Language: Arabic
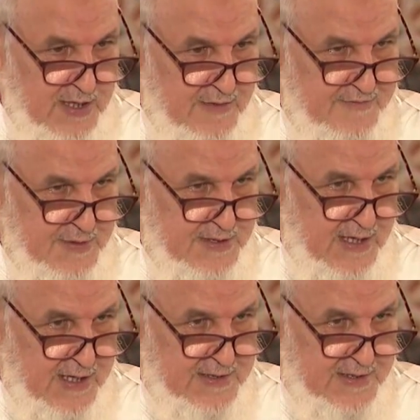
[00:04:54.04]
إليه في
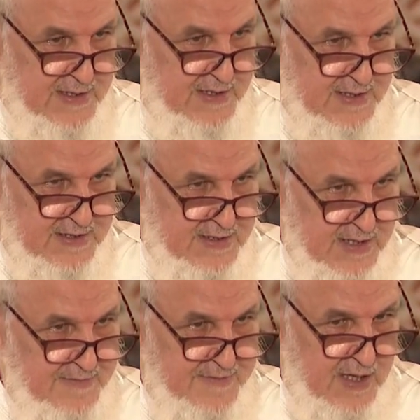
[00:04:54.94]
بطاقة
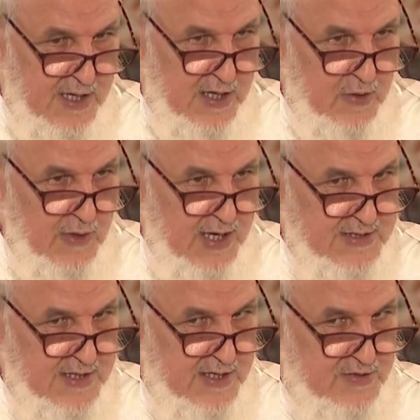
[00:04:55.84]
صيف هو
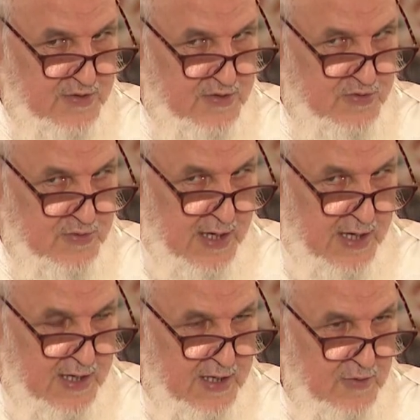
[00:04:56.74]
خصائص
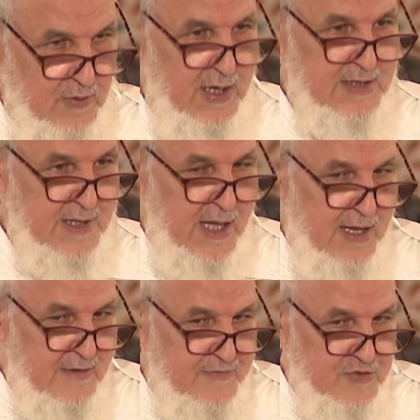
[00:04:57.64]
الصورة
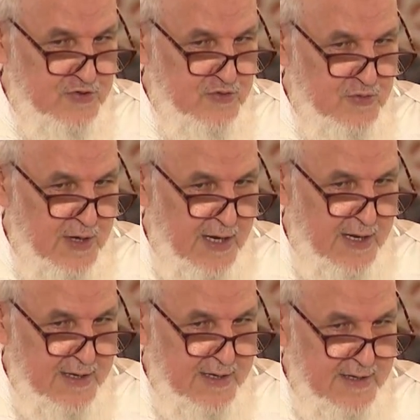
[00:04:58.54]
ولطائف
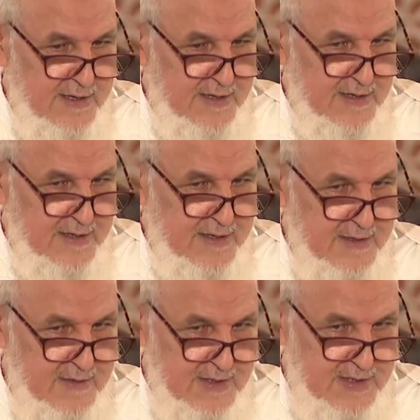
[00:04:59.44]
الصورة
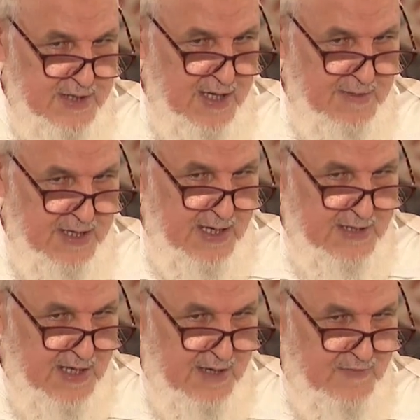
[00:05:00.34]
هذه جينا معنى
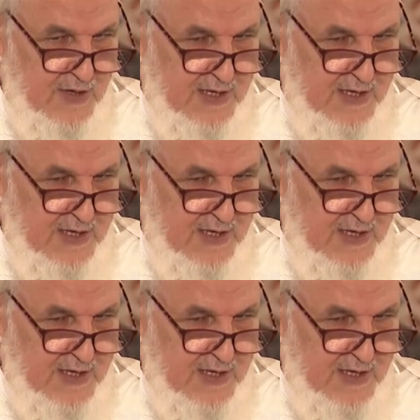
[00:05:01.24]
اللطائف